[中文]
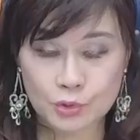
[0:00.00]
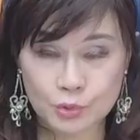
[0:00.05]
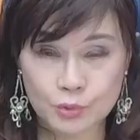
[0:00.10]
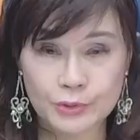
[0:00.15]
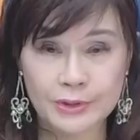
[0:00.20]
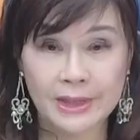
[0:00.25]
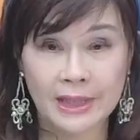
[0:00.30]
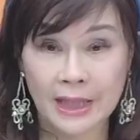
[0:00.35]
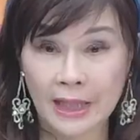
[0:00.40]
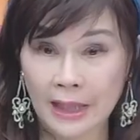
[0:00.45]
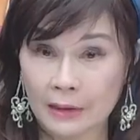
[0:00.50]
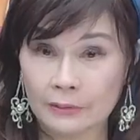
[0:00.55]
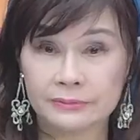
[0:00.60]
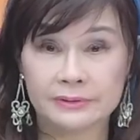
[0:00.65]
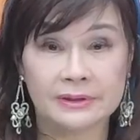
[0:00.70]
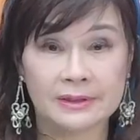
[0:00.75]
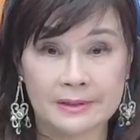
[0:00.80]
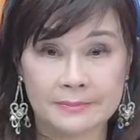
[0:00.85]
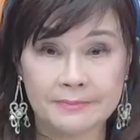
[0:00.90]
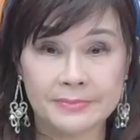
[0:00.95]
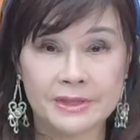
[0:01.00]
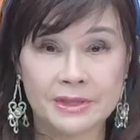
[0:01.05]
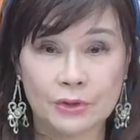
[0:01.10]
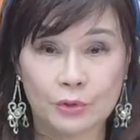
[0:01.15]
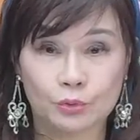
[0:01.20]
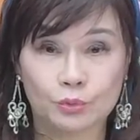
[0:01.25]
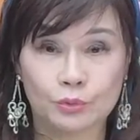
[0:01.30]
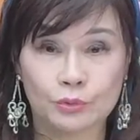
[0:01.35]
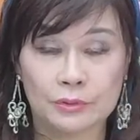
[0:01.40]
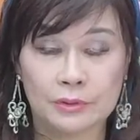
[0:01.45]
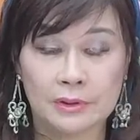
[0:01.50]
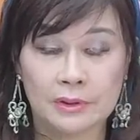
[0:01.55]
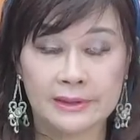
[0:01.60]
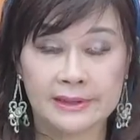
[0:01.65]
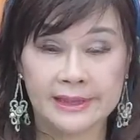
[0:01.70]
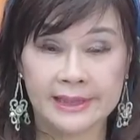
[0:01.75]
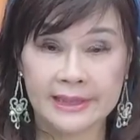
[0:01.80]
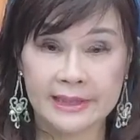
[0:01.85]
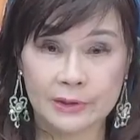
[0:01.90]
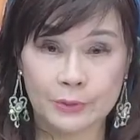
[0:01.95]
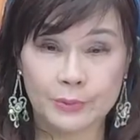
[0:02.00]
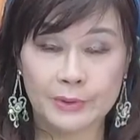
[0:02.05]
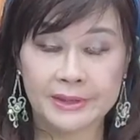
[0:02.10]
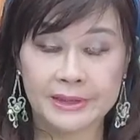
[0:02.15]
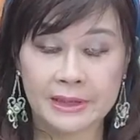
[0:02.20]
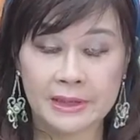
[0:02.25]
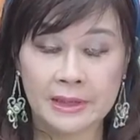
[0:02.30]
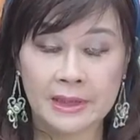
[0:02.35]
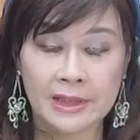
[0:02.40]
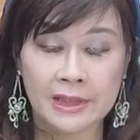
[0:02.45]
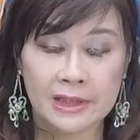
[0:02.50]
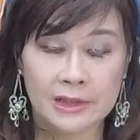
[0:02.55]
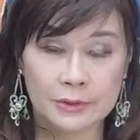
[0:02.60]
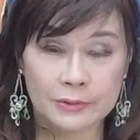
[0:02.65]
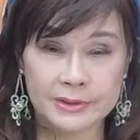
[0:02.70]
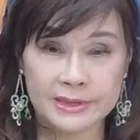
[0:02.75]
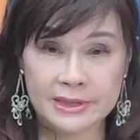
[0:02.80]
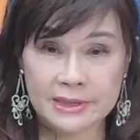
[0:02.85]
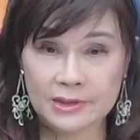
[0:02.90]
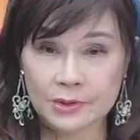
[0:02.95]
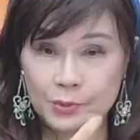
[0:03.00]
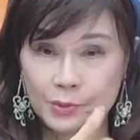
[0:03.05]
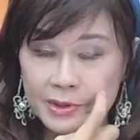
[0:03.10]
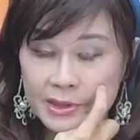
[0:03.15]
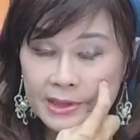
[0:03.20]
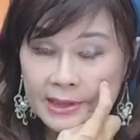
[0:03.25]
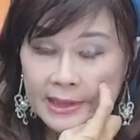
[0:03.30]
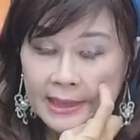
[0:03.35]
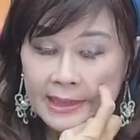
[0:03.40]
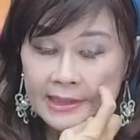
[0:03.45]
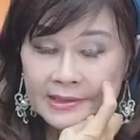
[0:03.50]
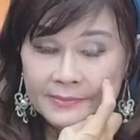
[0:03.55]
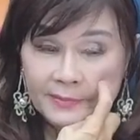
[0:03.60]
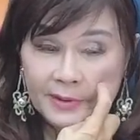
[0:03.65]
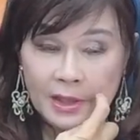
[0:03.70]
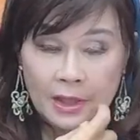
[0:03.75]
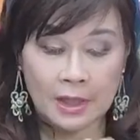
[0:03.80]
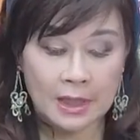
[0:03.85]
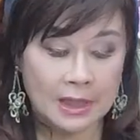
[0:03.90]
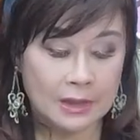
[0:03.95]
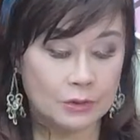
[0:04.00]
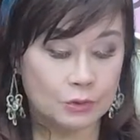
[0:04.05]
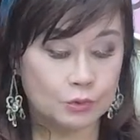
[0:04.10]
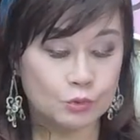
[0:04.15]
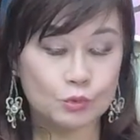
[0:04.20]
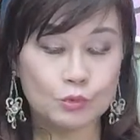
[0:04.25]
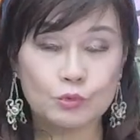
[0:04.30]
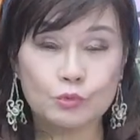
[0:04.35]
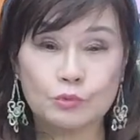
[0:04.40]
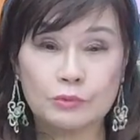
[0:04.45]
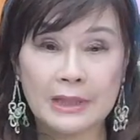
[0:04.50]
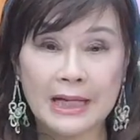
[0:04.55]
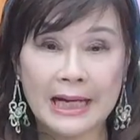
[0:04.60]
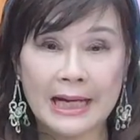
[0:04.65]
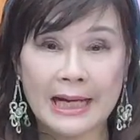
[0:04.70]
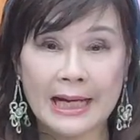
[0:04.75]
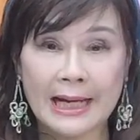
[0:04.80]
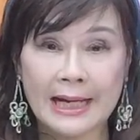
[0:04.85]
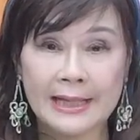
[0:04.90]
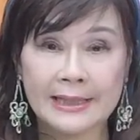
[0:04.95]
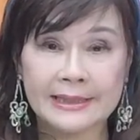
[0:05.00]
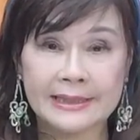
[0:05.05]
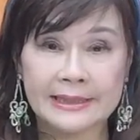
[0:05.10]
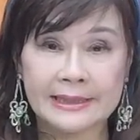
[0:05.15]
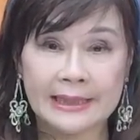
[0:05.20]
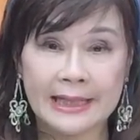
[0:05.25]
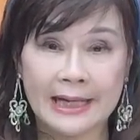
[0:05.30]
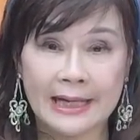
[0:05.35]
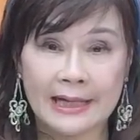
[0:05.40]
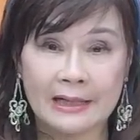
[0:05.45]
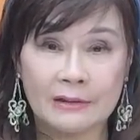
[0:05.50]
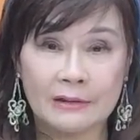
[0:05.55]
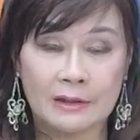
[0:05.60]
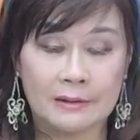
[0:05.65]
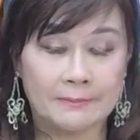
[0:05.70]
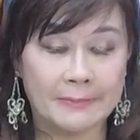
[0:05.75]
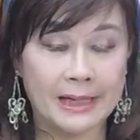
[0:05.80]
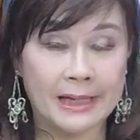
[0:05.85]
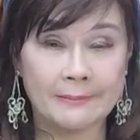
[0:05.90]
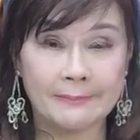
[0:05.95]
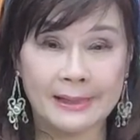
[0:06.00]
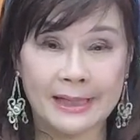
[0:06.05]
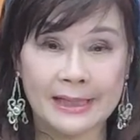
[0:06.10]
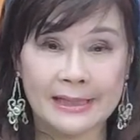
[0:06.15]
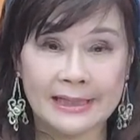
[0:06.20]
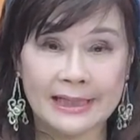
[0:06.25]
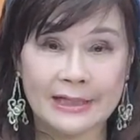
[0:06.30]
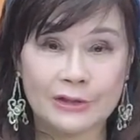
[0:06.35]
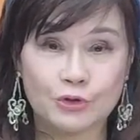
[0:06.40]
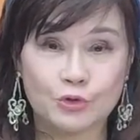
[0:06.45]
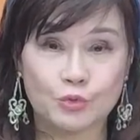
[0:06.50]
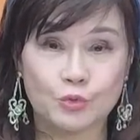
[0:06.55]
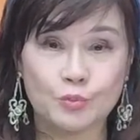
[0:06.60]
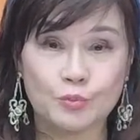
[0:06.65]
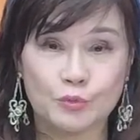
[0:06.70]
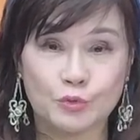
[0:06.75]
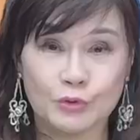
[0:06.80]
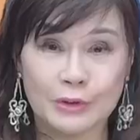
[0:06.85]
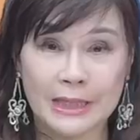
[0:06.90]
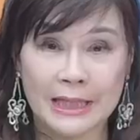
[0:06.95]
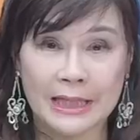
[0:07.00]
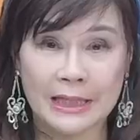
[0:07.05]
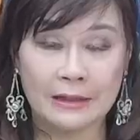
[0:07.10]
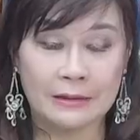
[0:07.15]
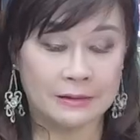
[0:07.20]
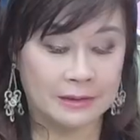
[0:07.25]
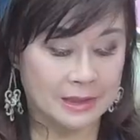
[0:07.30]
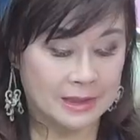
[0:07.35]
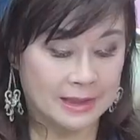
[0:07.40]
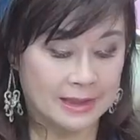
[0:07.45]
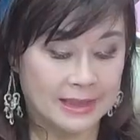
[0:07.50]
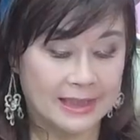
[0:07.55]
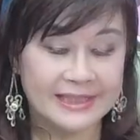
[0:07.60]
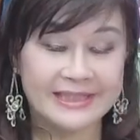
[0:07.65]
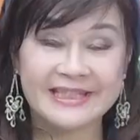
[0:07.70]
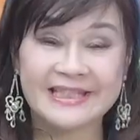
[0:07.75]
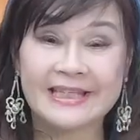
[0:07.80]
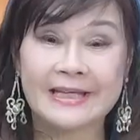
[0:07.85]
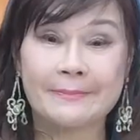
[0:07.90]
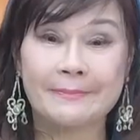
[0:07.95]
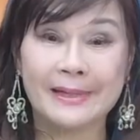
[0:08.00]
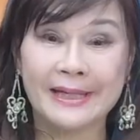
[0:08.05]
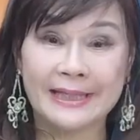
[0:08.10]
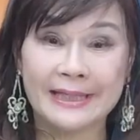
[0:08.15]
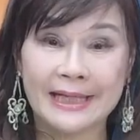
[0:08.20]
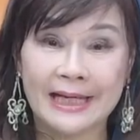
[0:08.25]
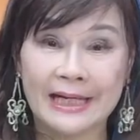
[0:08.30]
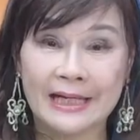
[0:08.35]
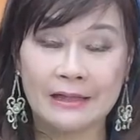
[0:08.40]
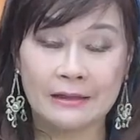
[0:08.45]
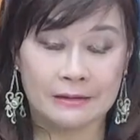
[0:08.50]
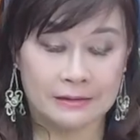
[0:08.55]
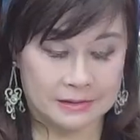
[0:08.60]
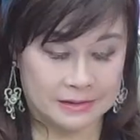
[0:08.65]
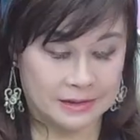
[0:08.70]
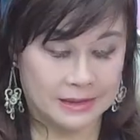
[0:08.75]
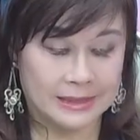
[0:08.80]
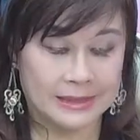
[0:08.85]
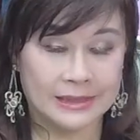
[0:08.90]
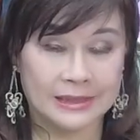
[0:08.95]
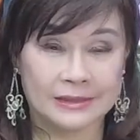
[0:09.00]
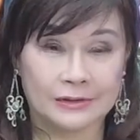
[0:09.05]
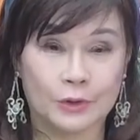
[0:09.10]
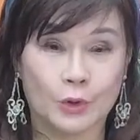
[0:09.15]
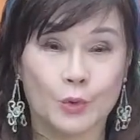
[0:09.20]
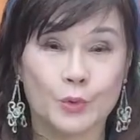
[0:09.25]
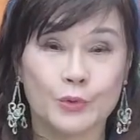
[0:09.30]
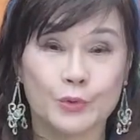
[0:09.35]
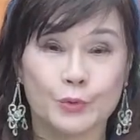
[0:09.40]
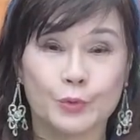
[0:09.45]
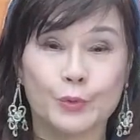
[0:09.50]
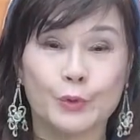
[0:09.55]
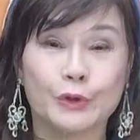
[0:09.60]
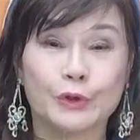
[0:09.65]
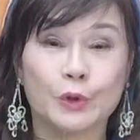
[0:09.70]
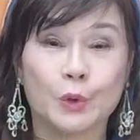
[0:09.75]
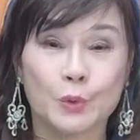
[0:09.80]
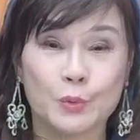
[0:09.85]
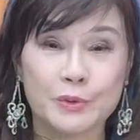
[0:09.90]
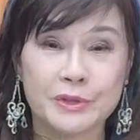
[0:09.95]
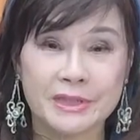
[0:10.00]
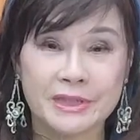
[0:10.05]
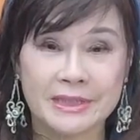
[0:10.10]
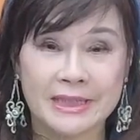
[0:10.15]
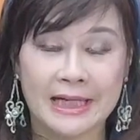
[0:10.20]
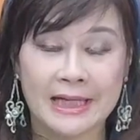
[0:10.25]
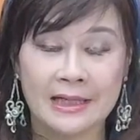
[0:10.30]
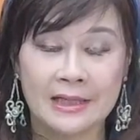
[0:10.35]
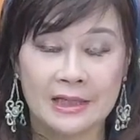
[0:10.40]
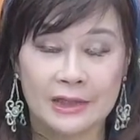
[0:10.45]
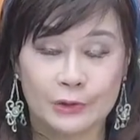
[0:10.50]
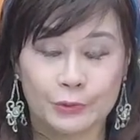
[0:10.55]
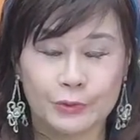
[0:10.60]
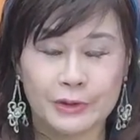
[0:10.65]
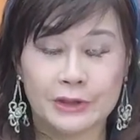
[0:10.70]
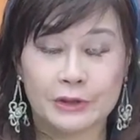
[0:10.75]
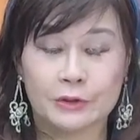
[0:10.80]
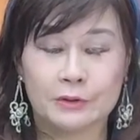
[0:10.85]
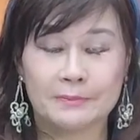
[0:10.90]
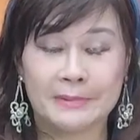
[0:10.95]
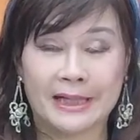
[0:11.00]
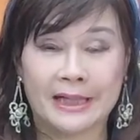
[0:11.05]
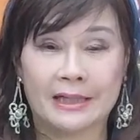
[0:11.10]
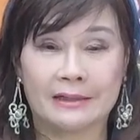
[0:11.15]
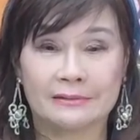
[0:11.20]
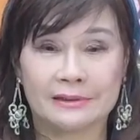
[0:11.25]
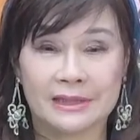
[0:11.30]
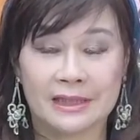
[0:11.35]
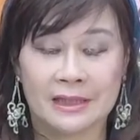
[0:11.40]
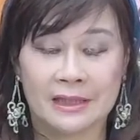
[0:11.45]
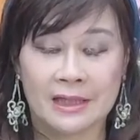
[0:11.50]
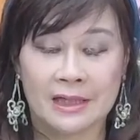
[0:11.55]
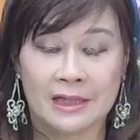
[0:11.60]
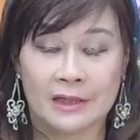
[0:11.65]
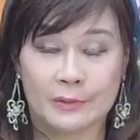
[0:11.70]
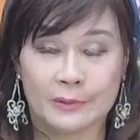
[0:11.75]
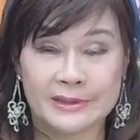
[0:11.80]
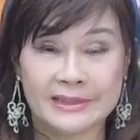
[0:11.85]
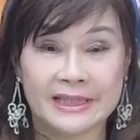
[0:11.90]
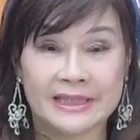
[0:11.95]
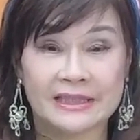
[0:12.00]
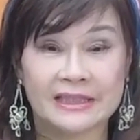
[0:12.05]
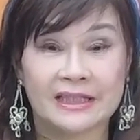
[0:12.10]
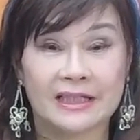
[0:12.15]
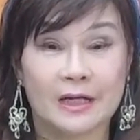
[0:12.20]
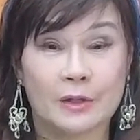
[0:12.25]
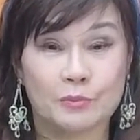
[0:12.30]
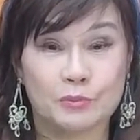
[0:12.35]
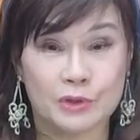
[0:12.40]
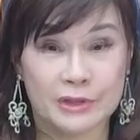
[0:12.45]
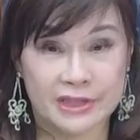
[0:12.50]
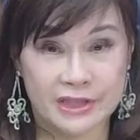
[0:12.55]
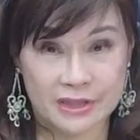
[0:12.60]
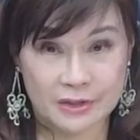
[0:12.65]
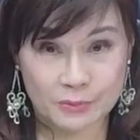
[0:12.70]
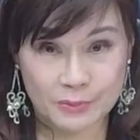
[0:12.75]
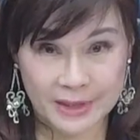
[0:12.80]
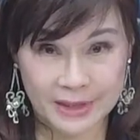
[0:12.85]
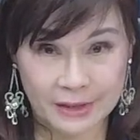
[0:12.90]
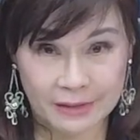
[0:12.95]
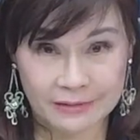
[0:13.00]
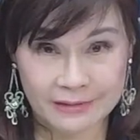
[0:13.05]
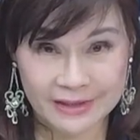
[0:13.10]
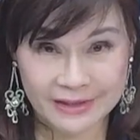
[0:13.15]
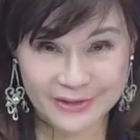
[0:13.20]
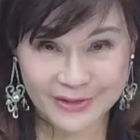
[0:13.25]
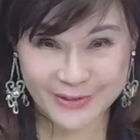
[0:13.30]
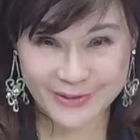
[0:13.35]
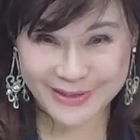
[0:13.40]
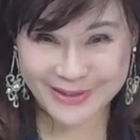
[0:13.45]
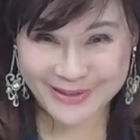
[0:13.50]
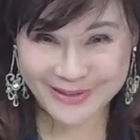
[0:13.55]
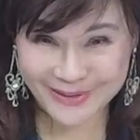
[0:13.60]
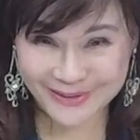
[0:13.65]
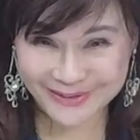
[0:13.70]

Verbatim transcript: 出现好的人比较多。天乙贵人，尤其是女性啦，什么姑姑啦、阿姨啦、哈妈妈啦、祖母啦、哈啊姐妹啦、哈啊同女同事啦，对你都蛮好的，会让你的老婆吃味哦，要小心